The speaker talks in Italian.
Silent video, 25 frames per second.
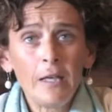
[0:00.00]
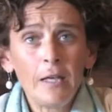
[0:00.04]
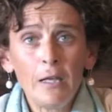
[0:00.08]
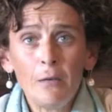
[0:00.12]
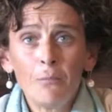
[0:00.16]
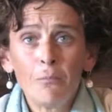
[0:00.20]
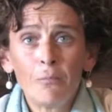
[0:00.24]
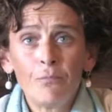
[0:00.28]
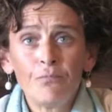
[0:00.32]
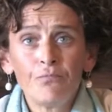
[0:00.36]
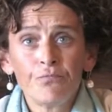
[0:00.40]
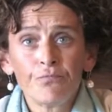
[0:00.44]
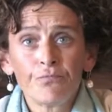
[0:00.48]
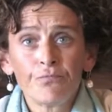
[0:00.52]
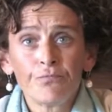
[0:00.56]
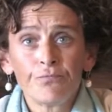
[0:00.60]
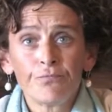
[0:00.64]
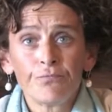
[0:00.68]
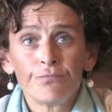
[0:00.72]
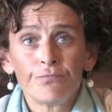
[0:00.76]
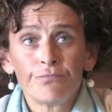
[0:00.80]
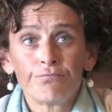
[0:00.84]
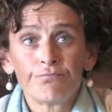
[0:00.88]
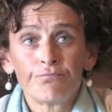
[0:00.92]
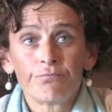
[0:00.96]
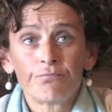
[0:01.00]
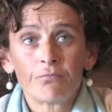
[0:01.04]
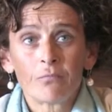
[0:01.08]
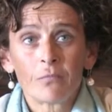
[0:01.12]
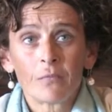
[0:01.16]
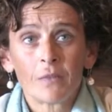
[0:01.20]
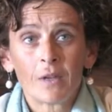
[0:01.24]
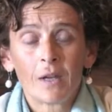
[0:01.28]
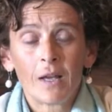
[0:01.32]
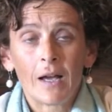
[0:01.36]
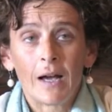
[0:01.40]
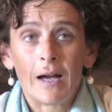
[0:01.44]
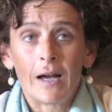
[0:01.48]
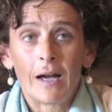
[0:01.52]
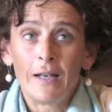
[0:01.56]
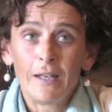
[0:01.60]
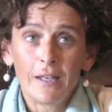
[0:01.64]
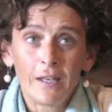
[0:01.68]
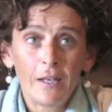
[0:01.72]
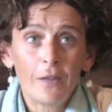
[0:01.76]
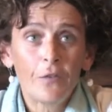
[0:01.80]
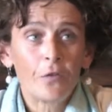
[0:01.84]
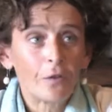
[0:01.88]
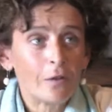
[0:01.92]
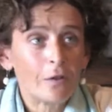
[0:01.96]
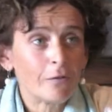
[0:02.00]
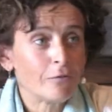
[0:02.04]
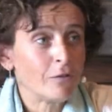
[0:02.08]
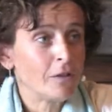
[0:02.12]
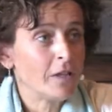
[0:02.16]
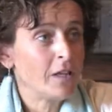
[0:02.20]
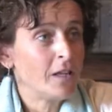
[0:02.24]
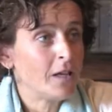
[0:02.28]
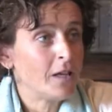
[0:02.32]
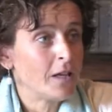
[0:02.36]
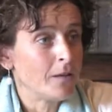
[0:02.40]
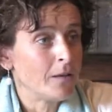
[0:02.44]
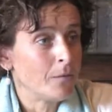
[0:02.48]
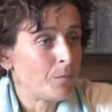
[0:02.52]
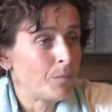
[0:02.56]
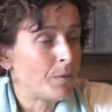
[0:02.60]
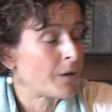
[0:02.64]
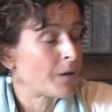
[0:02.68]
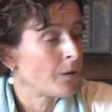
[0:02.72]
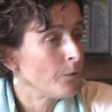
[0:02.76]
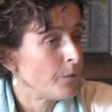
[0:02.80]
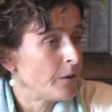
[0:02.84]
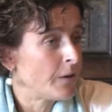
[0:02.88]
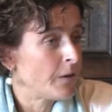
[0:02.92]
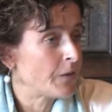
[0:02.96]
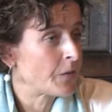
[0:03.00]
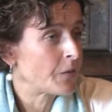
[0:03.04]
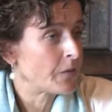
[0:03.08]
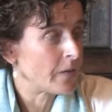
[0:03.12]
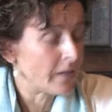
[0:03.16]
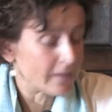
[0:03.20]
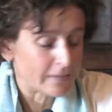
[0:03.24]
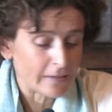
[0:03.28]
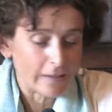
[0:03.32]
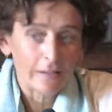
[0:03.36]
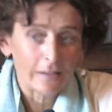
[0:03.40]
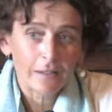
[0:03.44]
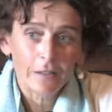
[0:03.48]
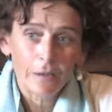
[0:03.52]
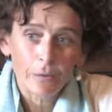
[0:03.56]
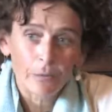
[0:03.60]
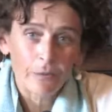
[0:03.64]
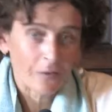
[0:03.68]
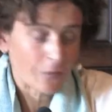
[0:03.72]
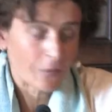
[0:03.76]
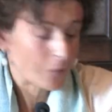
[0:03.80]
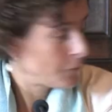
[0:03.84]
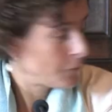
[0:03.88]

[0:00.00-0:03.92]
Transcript: mm, all'inizio devo dire per noi è stata anche una